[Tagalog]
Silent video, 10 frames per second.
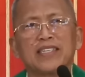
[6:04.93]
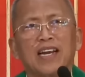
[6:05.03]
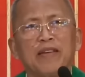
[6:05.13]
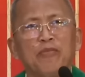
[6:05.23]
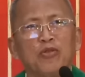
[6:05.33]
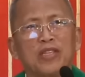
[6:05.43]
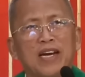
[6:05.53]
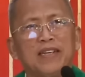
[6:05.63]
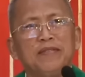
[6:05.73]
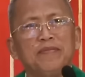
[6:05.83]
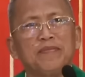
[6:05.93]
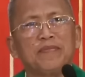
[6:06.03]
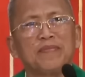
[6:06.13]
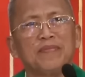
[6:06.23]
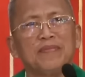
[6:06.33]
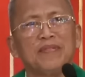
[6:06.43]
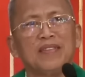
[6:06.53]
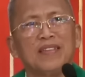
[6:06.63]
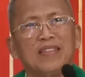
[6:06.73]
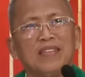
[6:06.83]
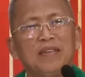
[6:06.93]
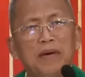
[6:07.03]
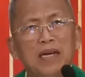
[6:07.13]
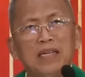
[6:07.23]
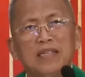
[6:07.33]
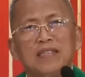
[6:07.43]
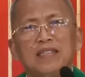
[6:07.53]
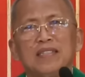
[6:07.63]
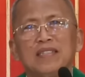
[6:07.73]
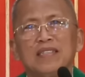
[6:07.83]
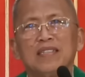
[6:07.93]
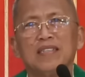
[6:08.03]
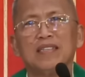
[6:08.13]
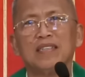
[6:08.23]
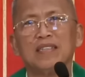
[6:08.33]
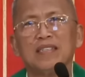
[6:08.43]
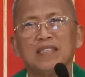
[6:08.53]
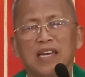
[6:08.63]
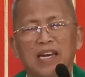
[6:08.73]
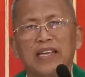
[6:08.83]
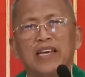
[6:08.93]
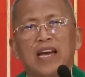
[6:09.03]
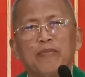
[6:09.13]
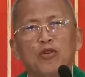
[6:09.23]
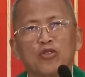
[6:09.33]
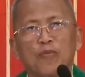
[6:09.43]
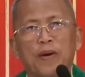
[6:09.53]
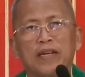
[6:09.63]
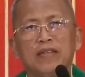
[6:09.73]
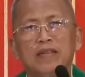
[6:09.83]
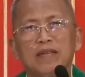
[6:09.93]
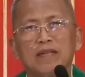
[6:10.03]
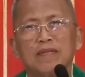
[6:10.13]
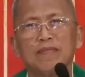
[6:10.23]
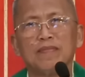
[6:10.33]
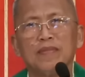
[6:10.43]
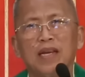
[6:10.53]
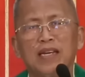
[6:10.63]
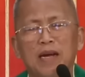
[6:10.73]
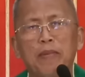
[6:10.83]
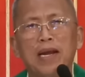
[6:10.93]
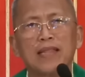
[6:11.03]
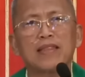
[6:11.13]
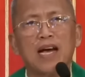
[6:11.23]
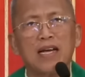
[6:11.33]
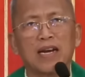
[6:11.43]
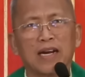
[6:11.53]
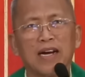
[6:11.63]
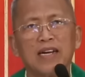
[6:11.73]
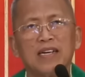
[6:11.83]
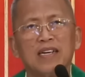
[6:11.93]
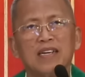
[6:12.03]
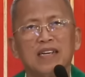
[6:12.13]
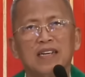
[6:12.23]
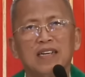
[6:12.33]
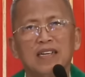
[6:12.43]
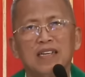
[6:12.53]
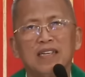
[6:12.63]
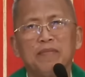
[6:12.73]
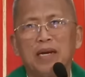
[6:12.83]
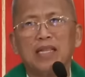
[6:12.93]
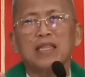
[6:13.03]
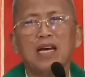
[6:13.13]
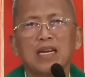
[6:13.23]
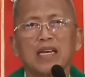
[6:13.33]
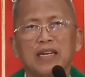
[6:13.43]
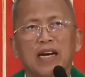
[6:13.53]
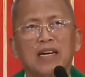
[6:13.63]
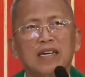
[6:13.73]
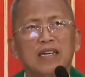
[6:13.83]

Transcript: his kalibutan di ba nilingi ay mong tupad ing na malata ra ka malata ra gid na